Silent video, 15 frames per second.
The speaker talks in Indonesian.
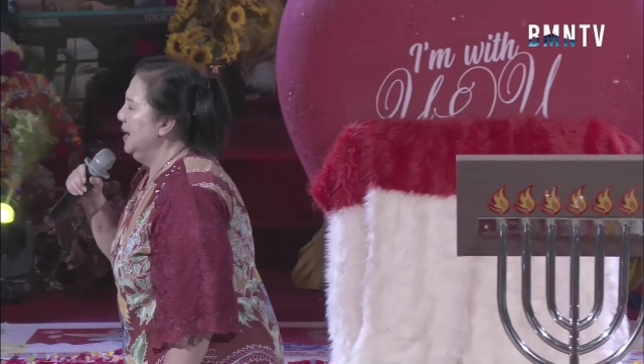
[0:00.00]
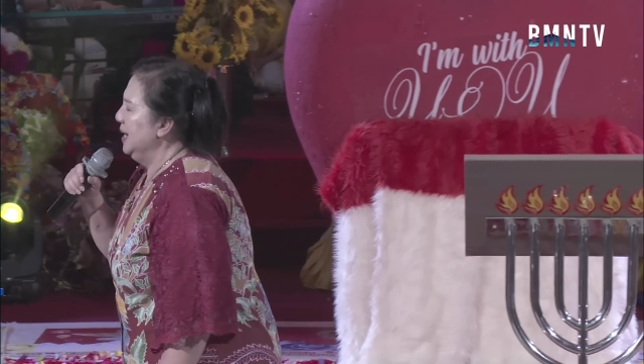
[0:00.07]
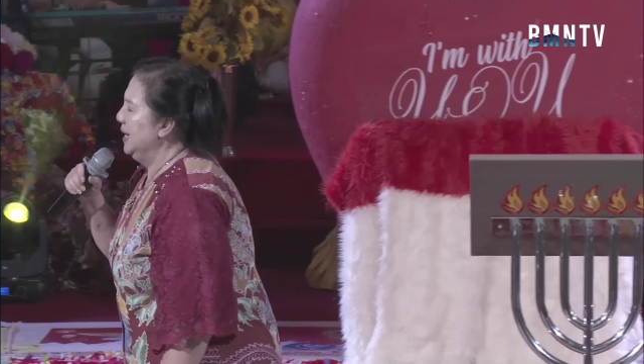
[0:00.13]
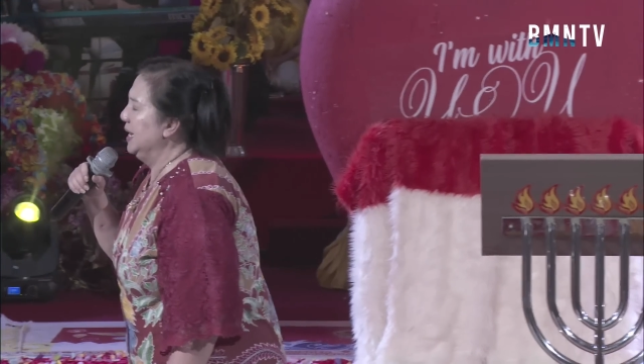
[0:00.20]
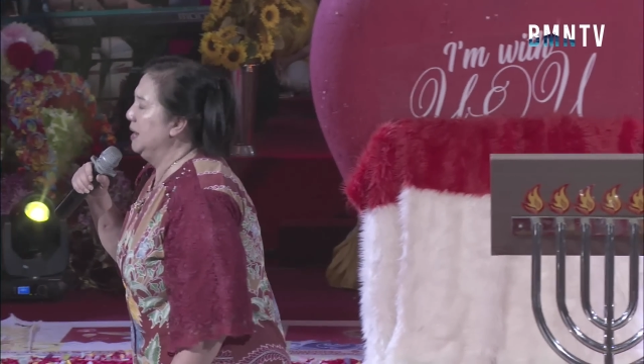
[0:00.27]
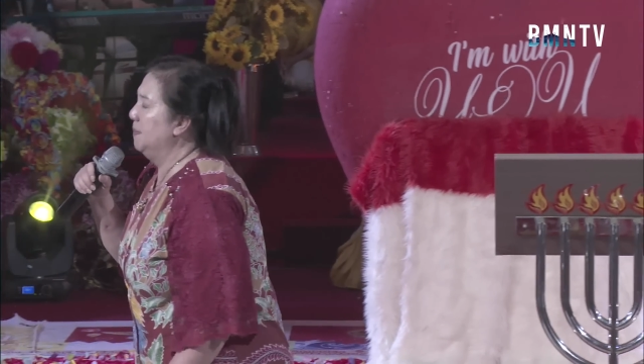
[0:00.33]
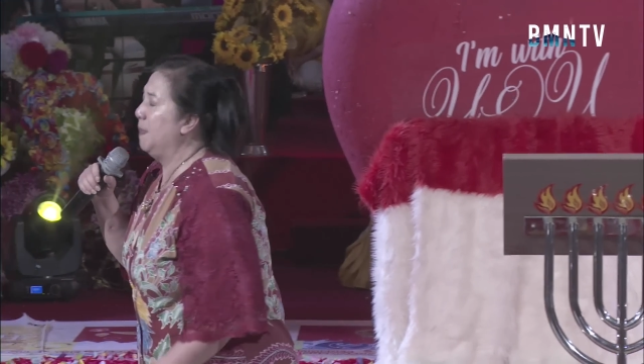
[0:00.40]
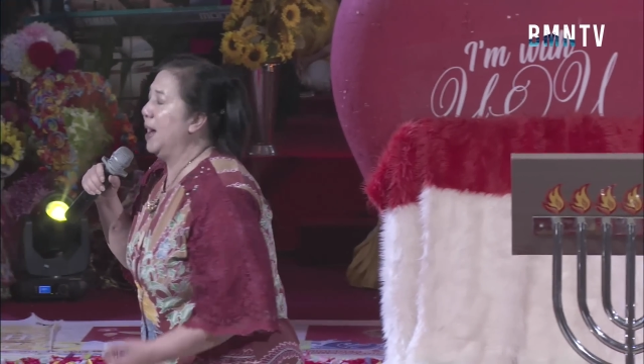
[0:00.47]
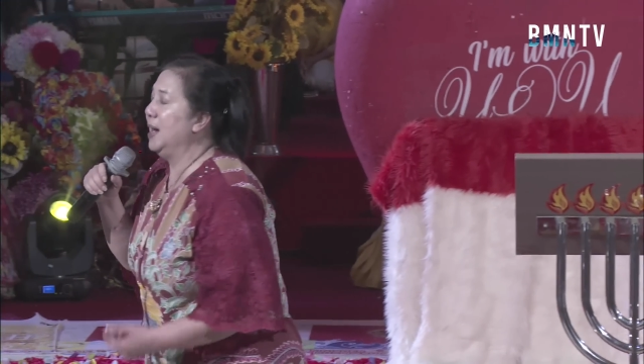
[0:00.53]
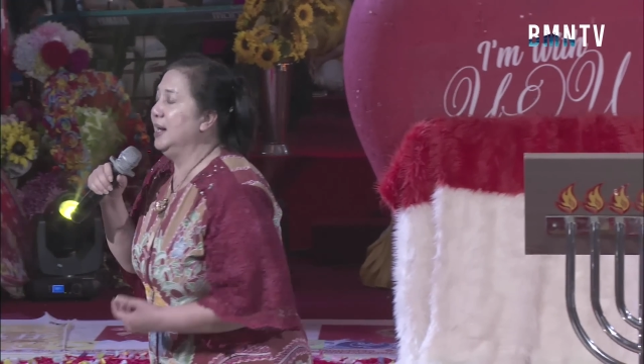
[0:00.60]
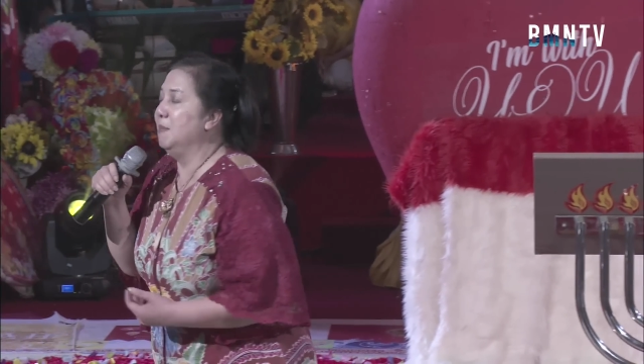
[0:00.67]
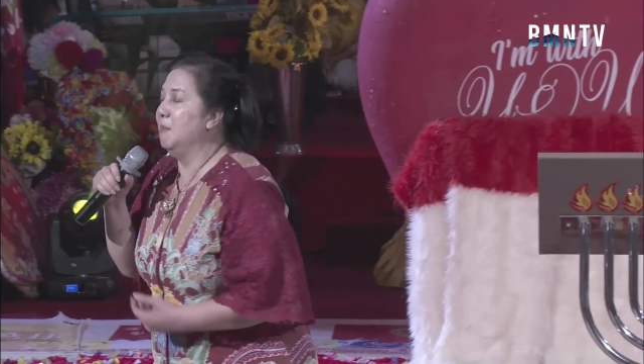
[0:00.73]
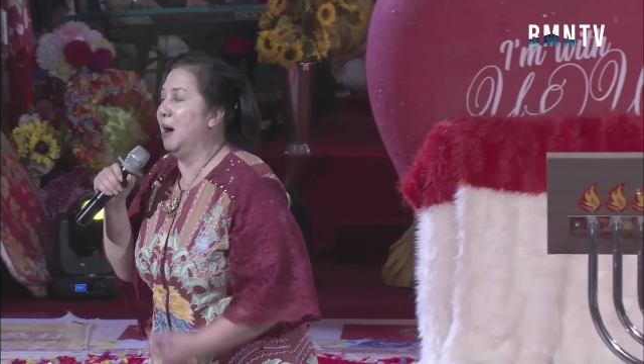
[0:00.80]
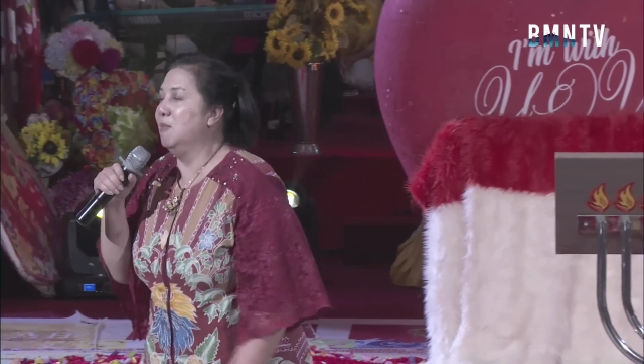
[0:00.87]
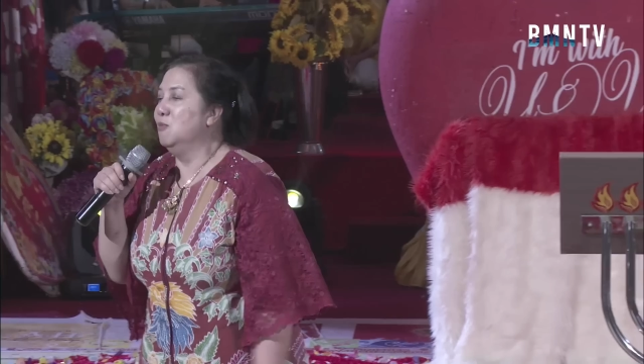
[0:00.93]
ini
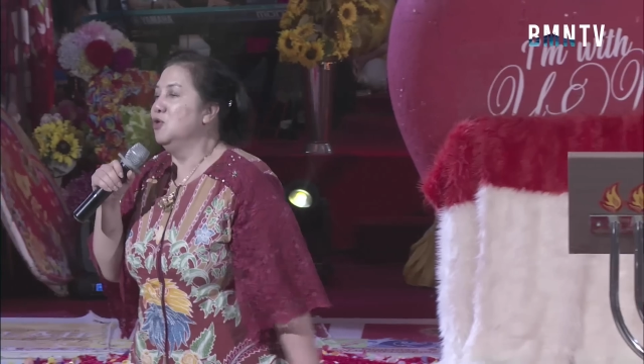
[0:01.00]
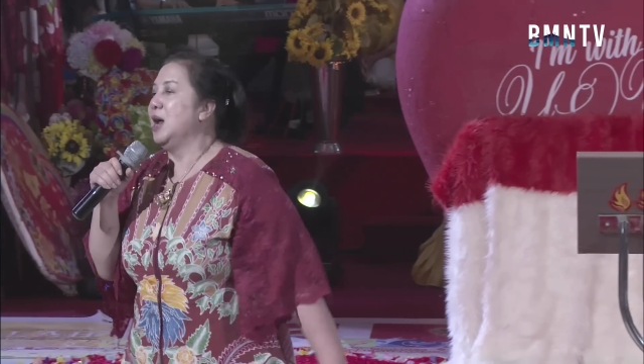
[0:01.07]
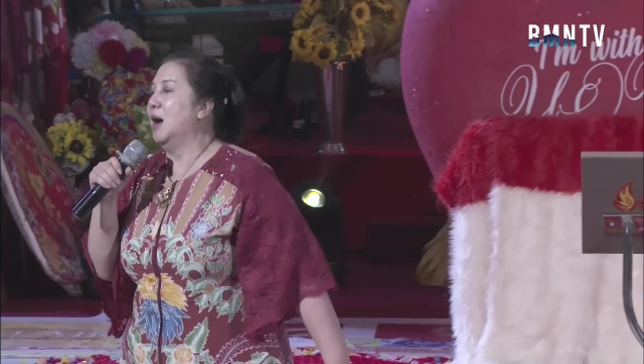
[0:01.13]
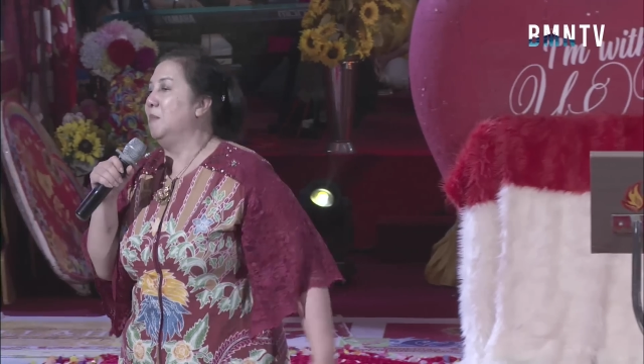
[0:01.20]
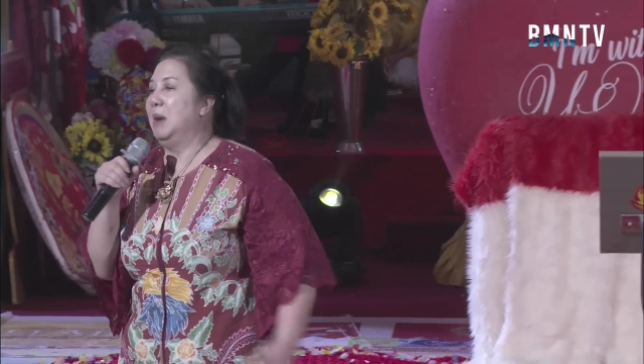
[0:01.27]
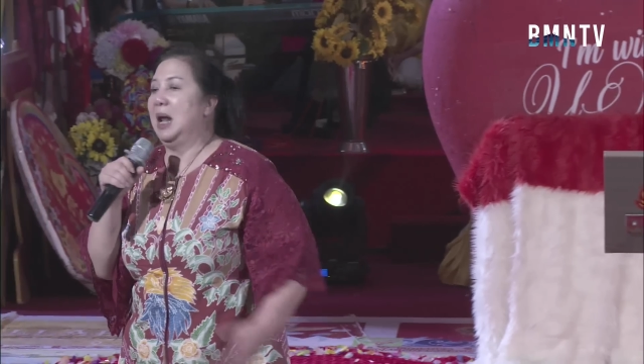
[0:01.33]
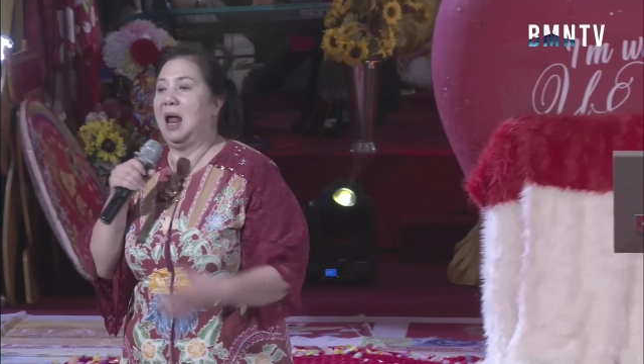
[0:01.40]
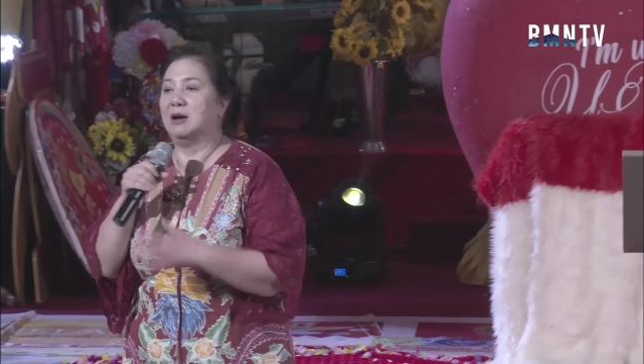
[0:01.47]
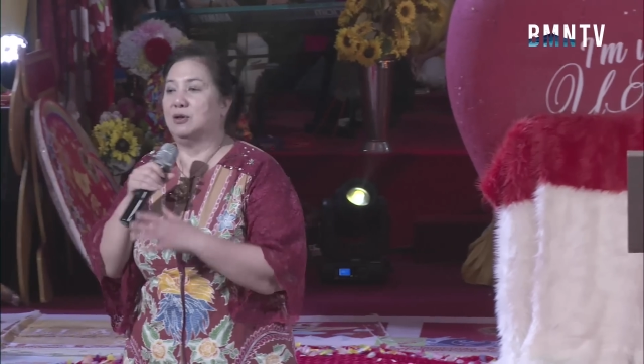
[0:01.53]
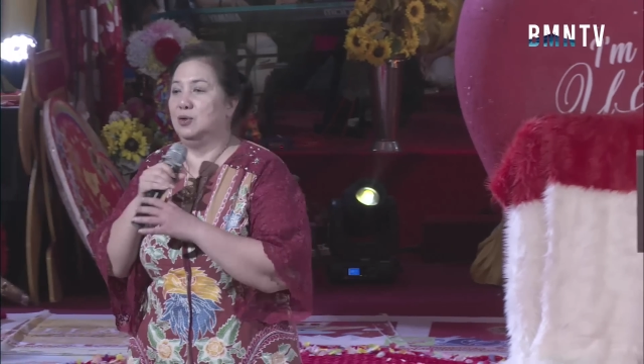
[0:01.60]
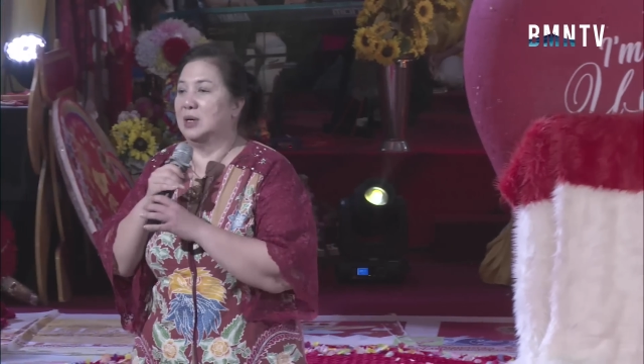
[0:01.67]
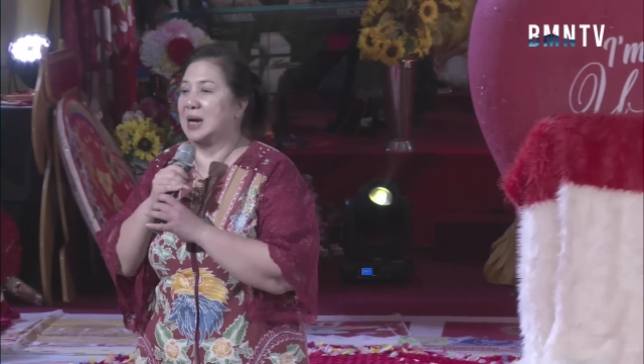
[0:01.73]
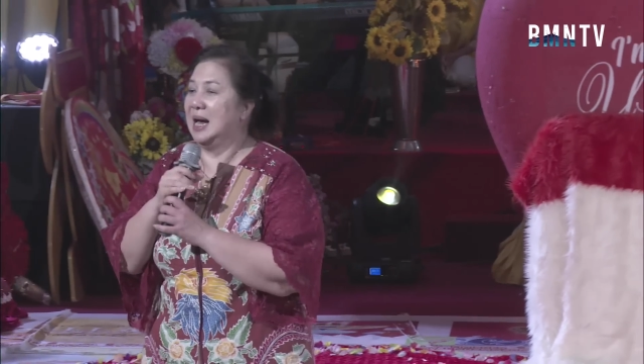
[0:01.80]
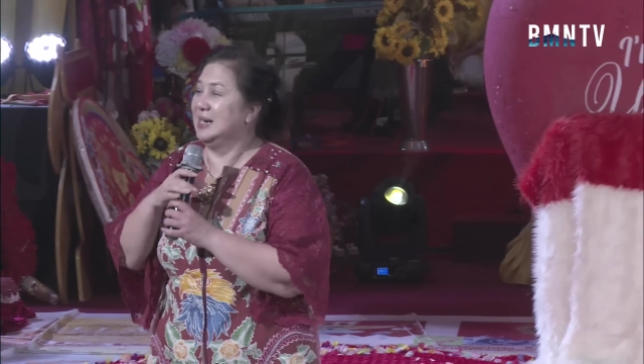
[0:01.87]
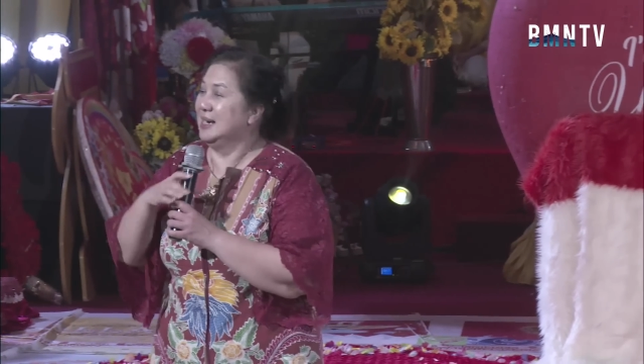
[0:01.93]
panglimamu yang
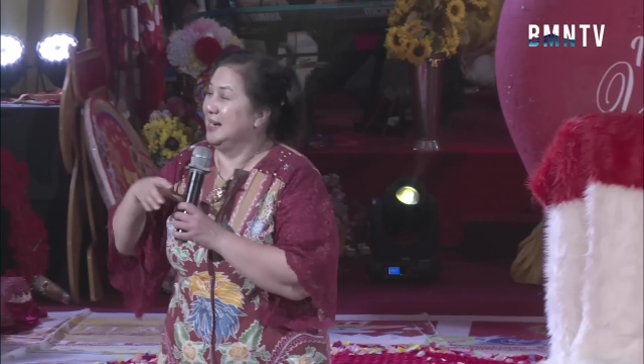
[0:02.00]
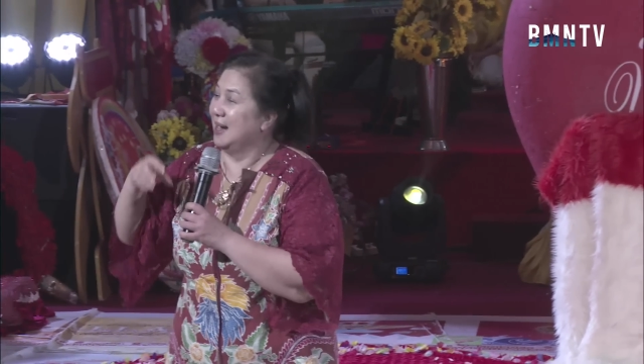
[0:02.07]
melakukan